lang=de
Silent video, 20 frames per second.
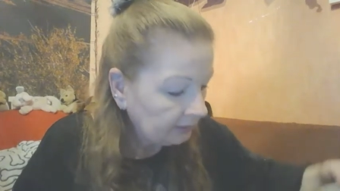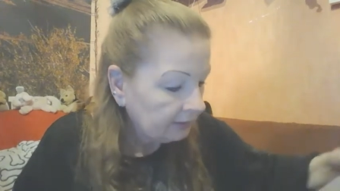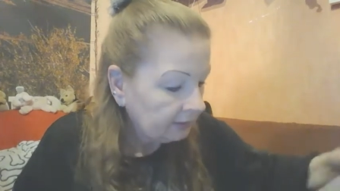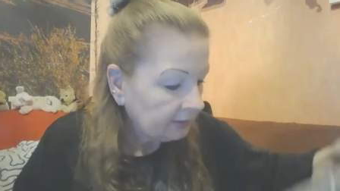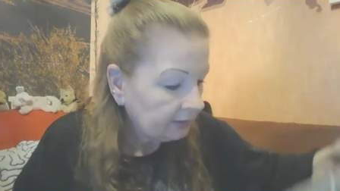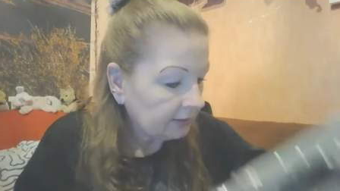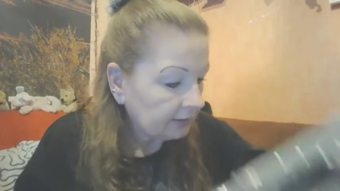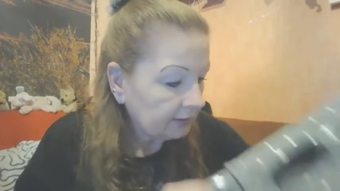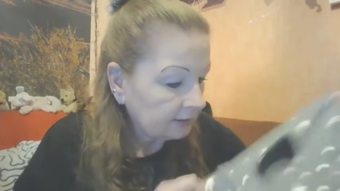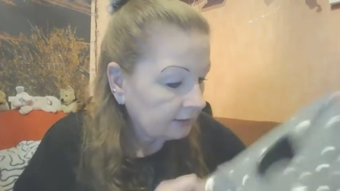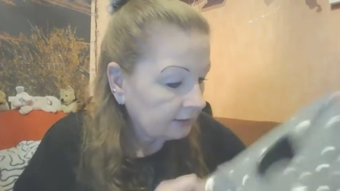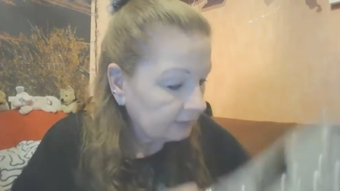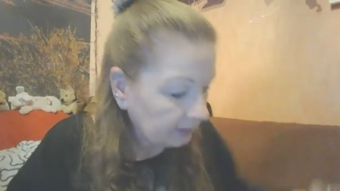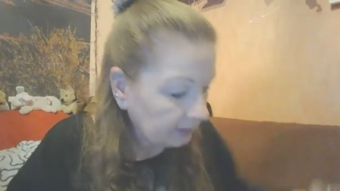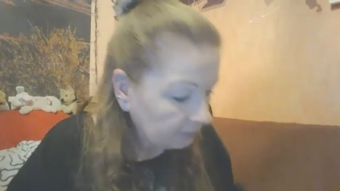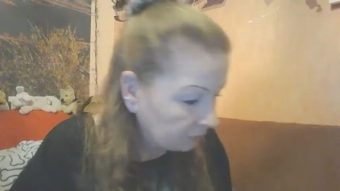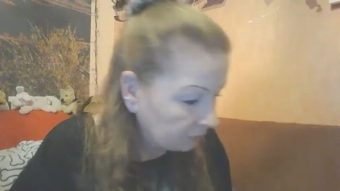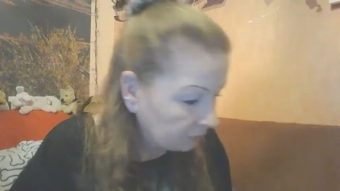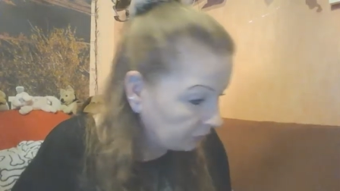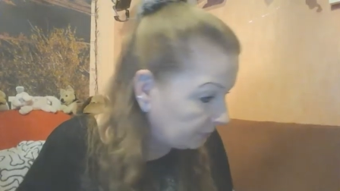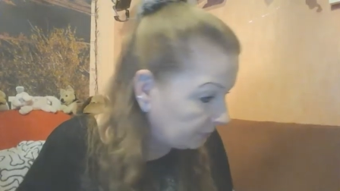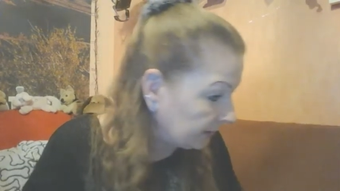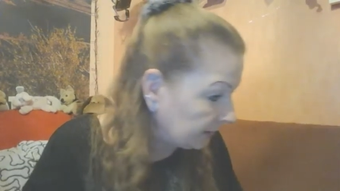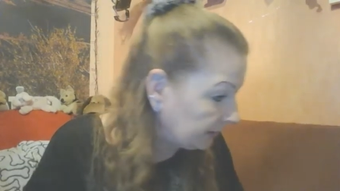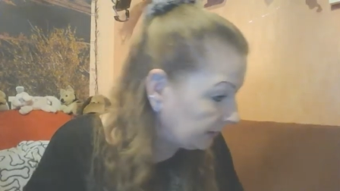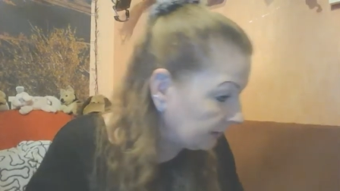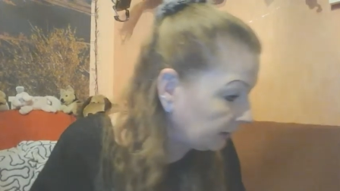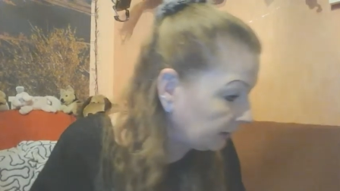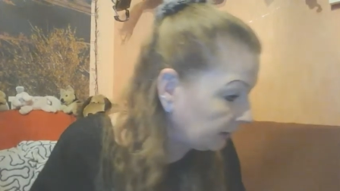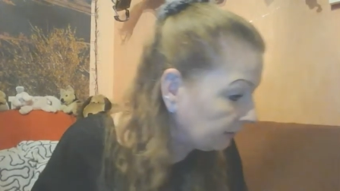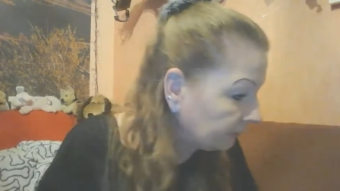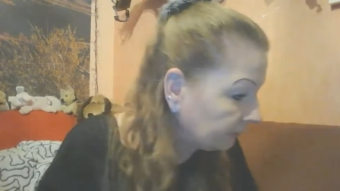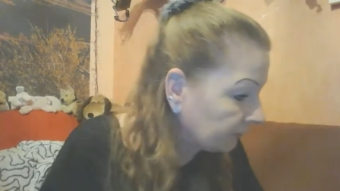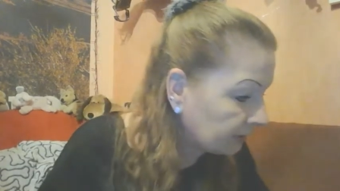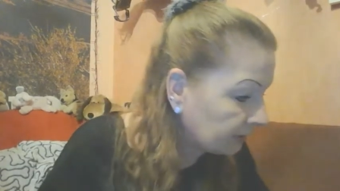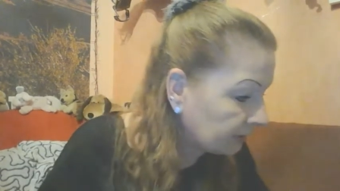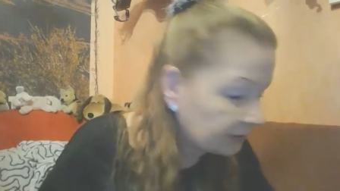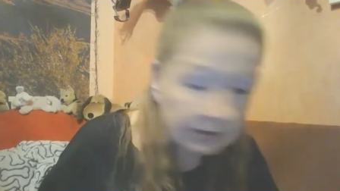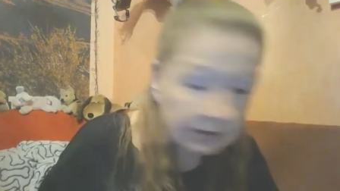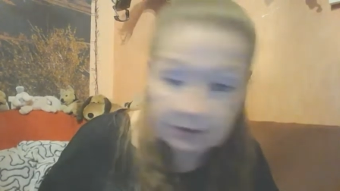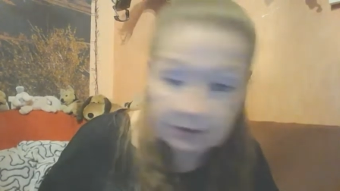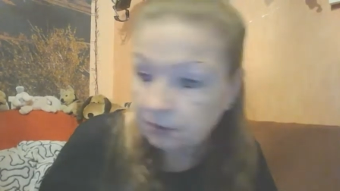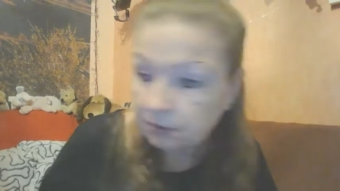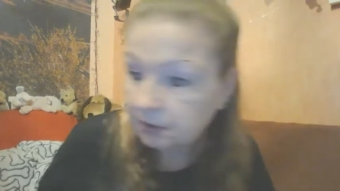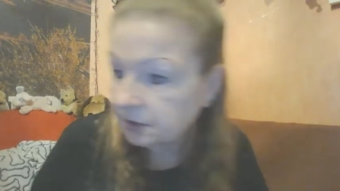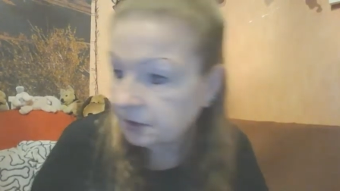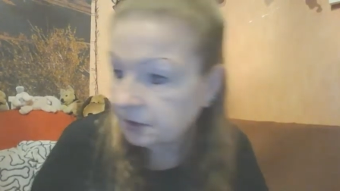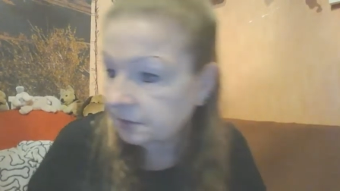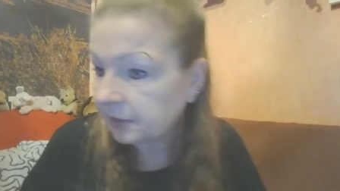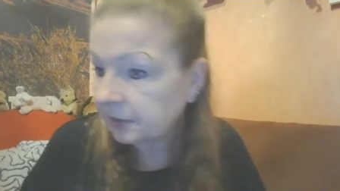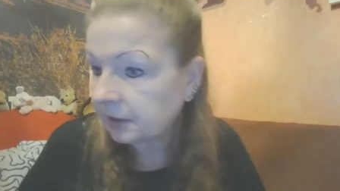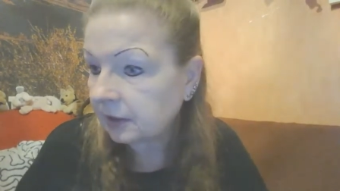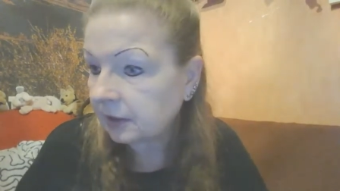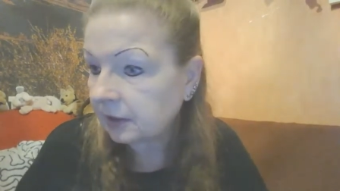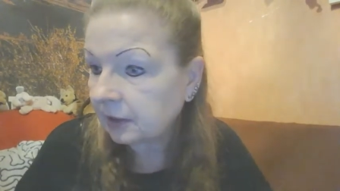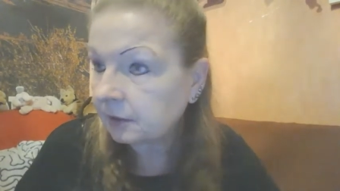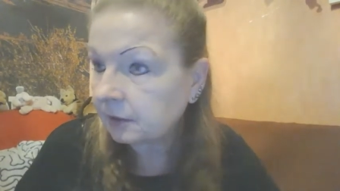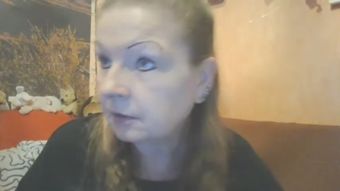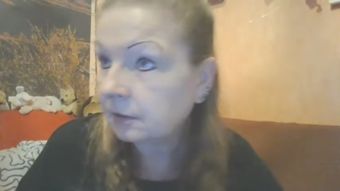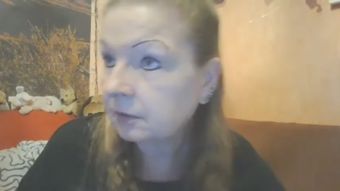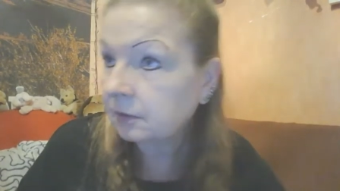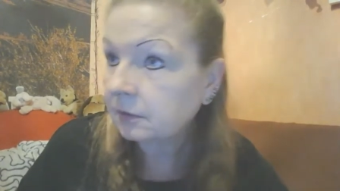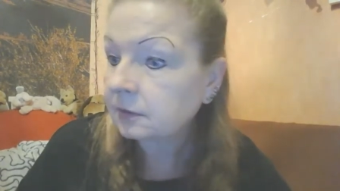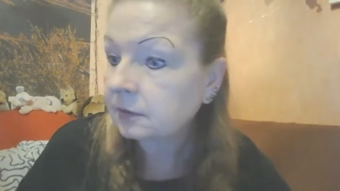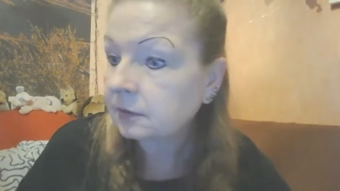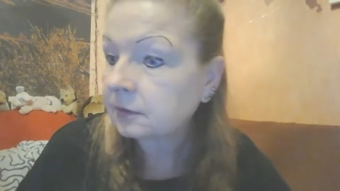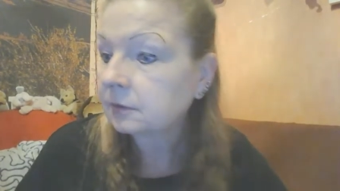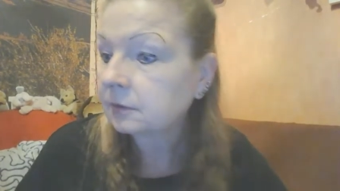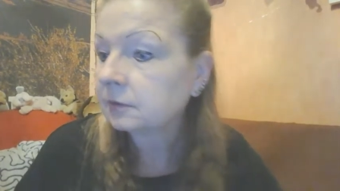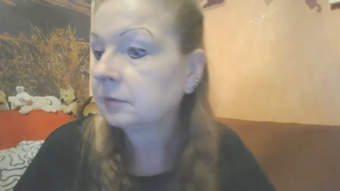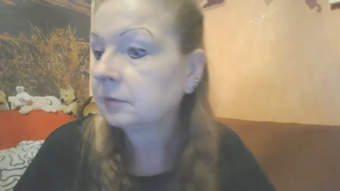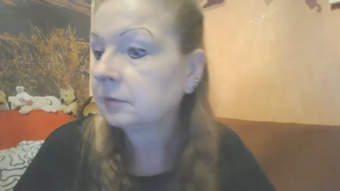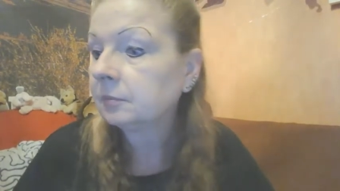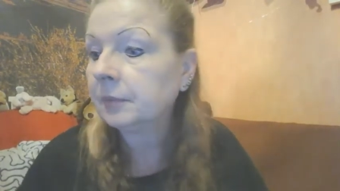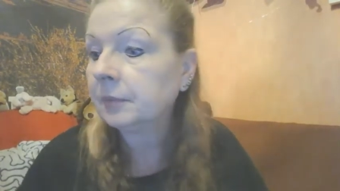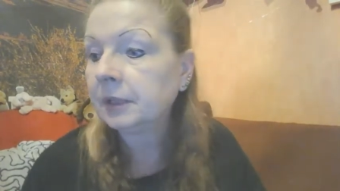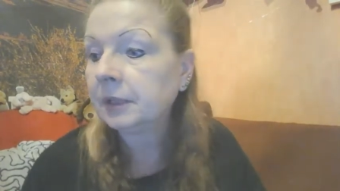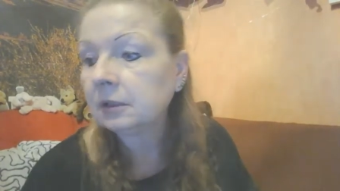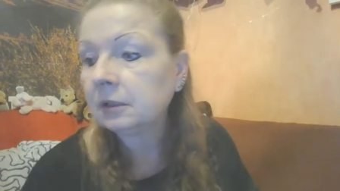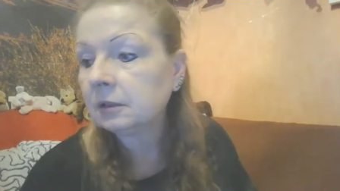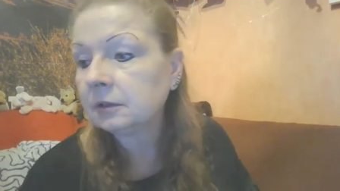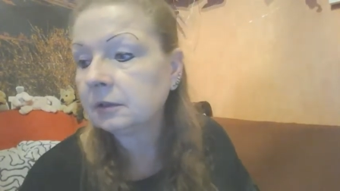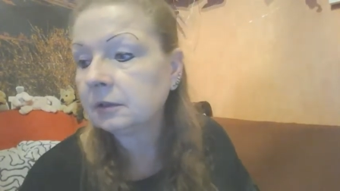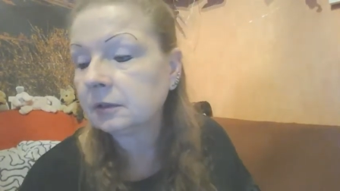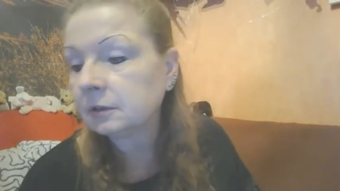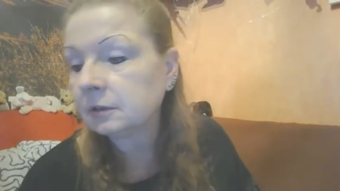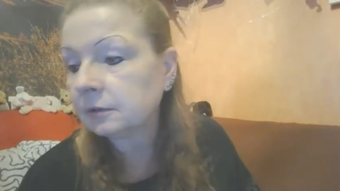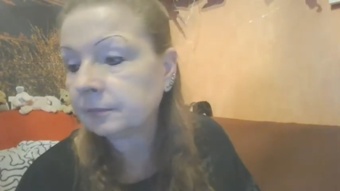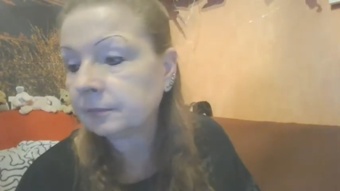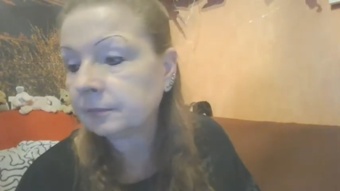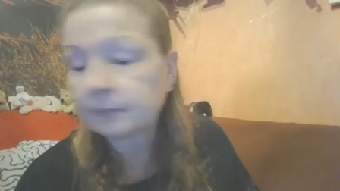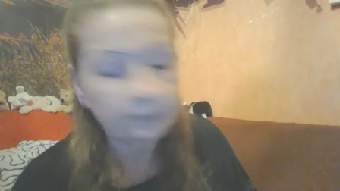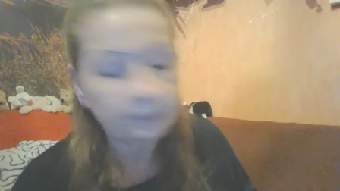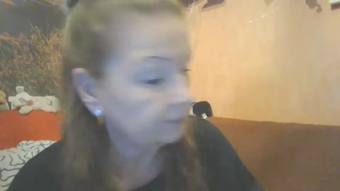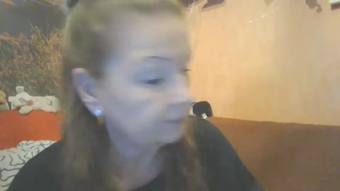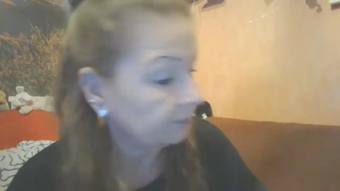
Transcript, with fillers: Ja, dann muss man ja, ich zeige euch jetzt mal ein anderes Mäntelchen,